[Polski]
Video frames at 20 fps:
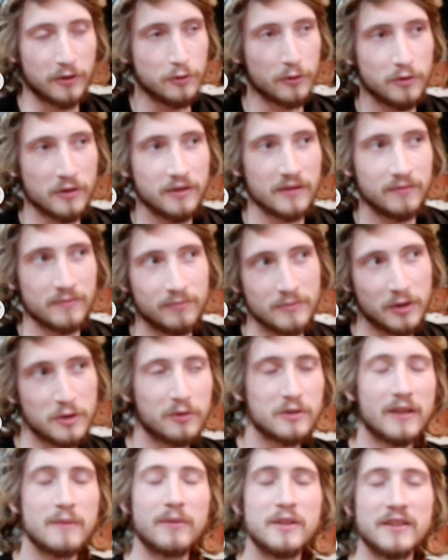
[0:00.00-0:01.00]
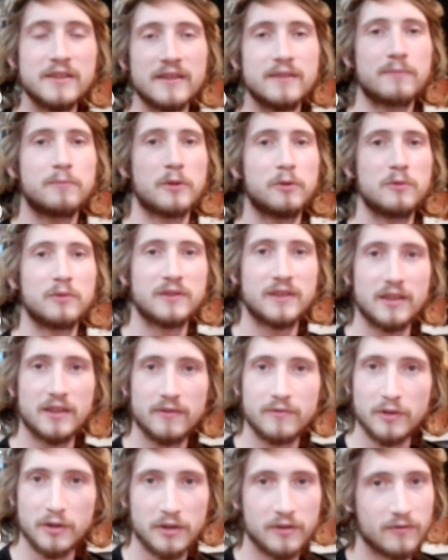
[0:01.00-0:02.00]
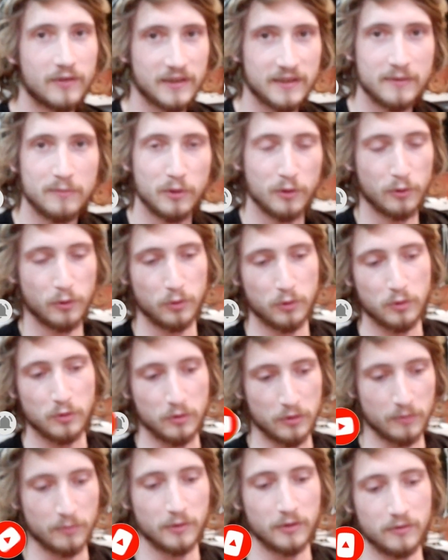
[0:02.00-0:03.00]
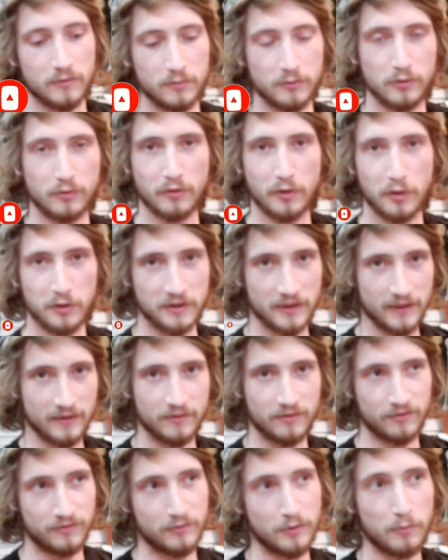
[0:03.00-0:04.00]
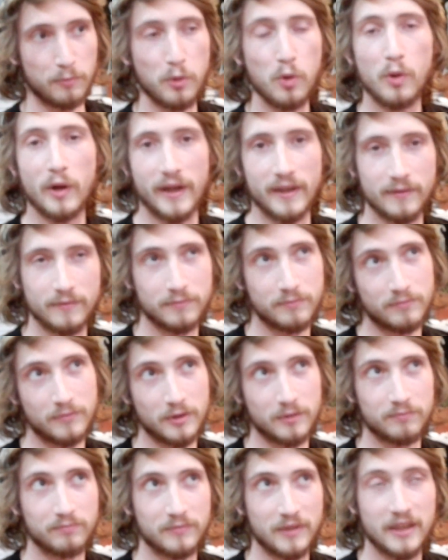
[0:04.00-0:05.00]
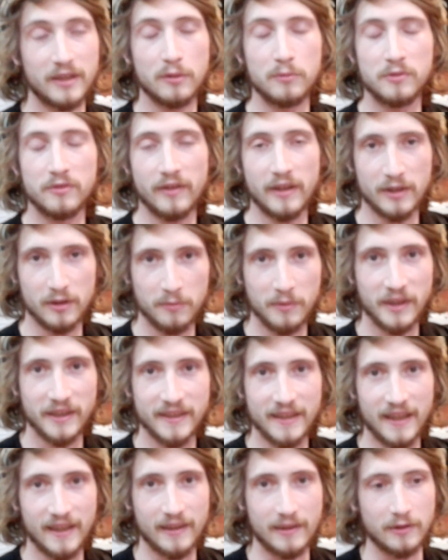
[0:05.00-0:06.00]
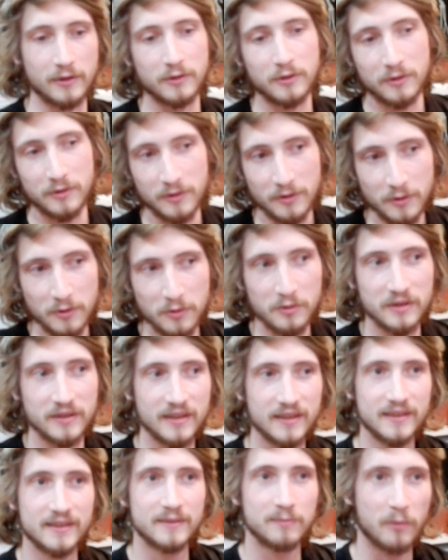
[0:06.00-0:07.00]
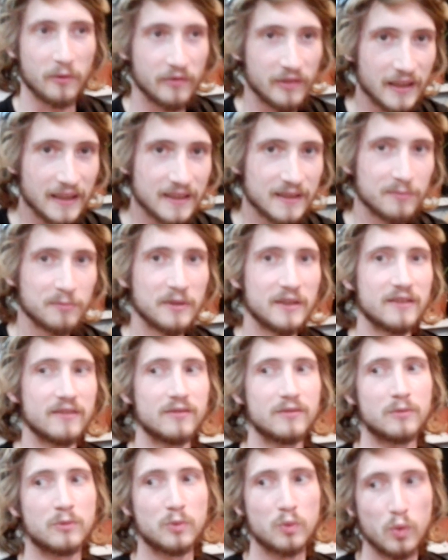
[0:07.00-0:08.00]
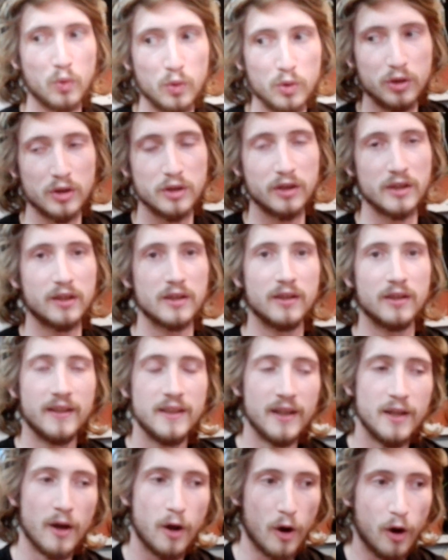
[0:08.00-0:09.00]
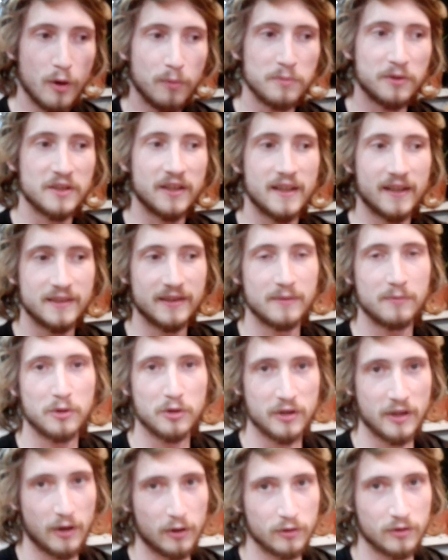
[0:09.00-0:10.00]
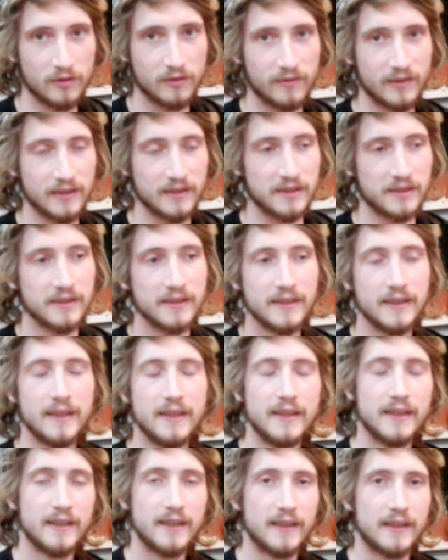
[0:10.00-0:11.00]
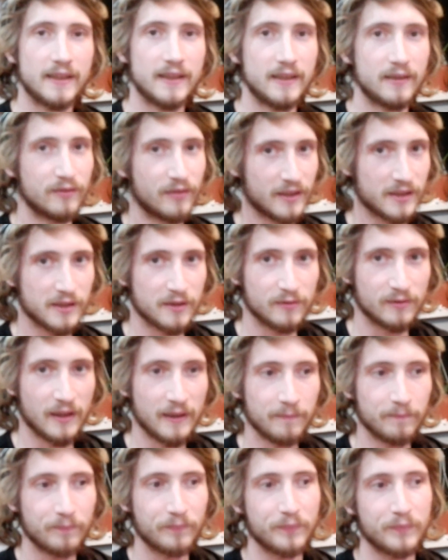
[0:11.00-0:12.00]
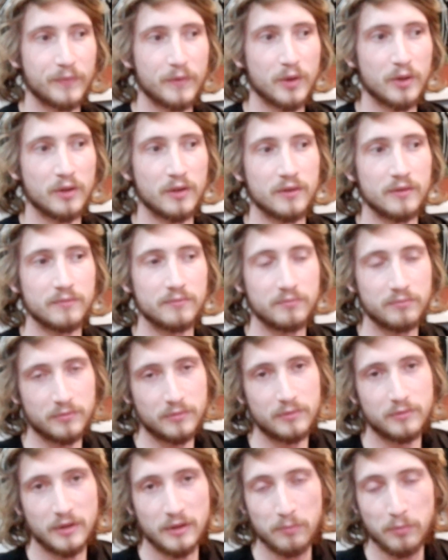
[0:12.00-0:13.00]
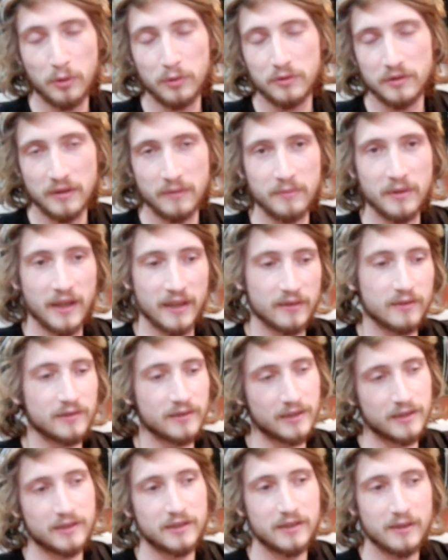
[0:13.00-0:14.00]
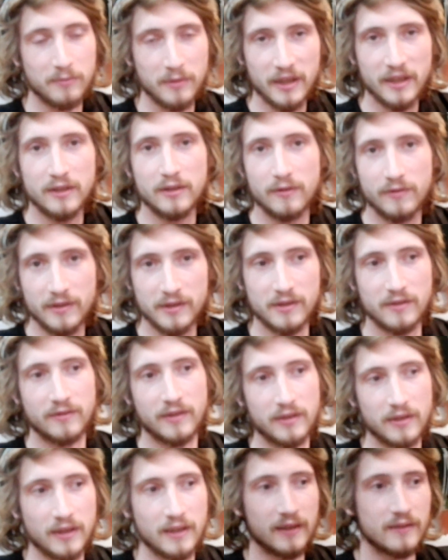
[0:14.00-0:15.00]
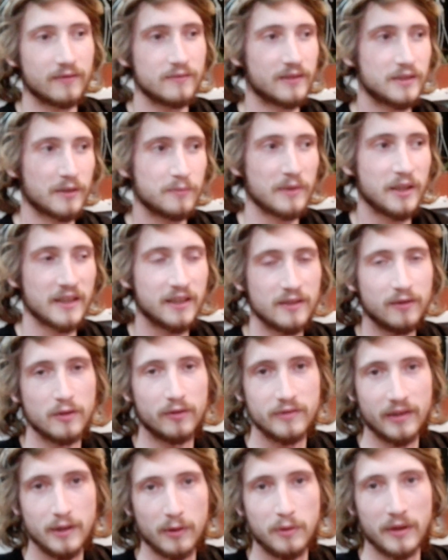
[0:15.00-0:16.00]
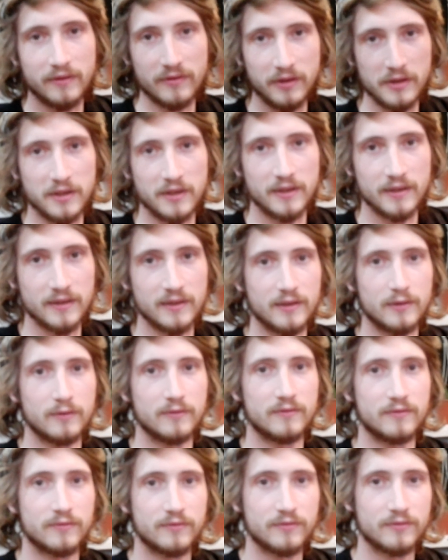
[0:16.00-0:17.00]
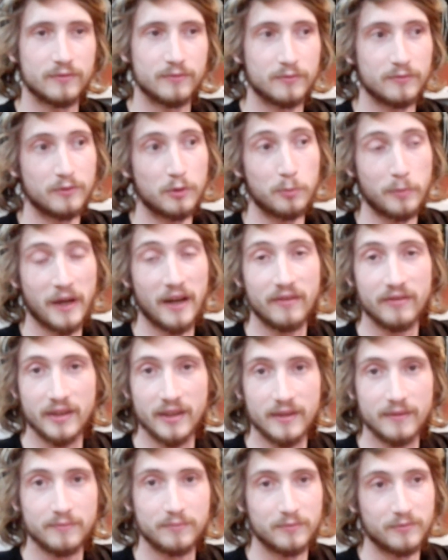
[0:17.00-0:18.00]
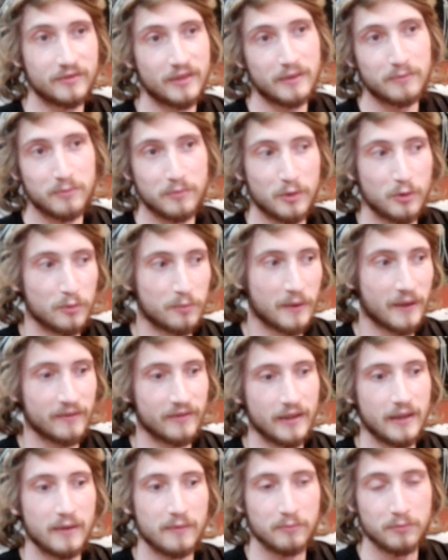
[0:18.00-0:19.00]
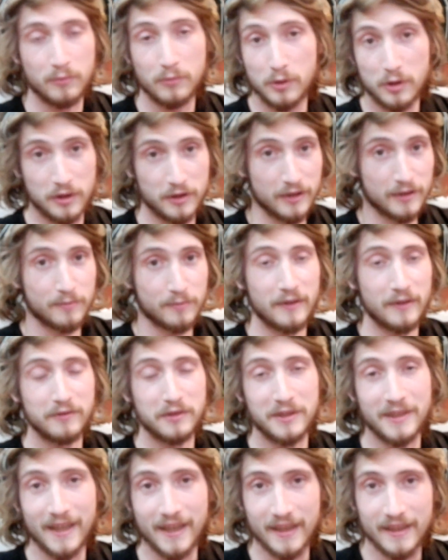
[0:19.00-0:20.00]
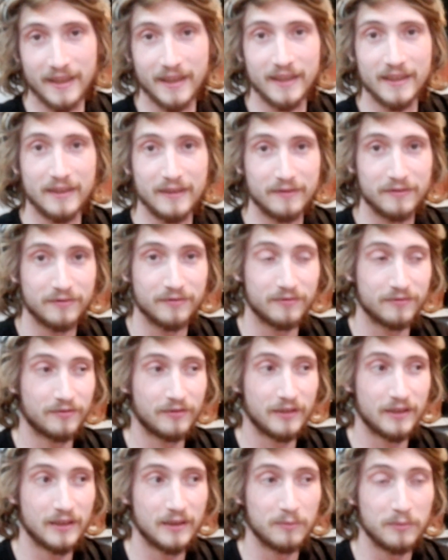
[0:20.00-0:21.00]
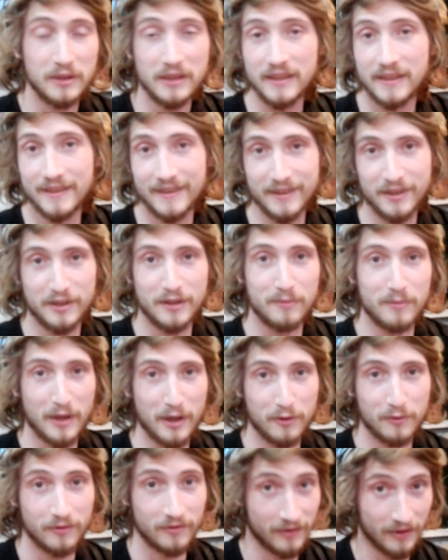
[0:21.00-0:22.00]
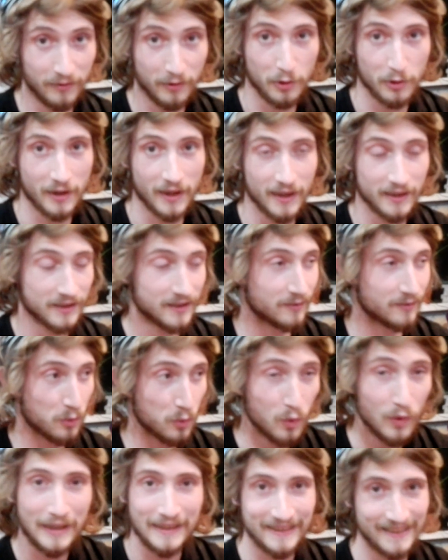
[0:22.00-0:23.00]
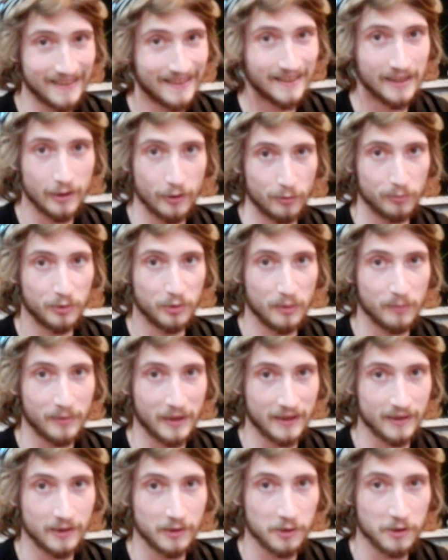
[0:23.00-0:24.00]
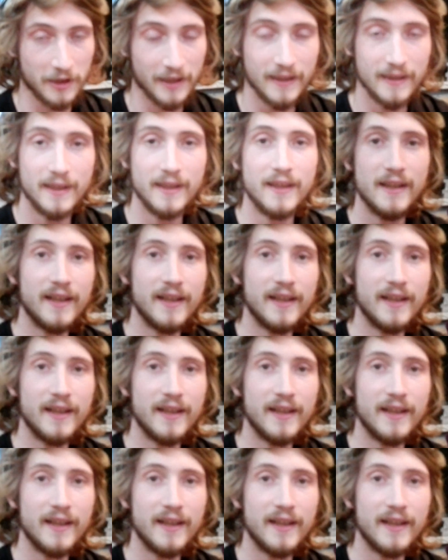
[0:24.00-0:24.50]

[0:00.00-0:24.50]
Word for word: To już, to już nie będzie produkcja żywności w własnym ogródku, no bo już wchodzę w no, pół, he, no, jedną czwartą hektara, no to to już jest powiedzmy duży obszar, gdzie można hodować y, warzywa. No i plus ziemniaki, to znaczy ziemniaki to warzywa, no ale ziemniaki o wiele łatwiej się uprawia, wiem, bo uprawiałem, możecie sprawdzić na kanale filmiki z ziemniaków we workach, gdzie w ogóle nic nie robiłem praktycznie.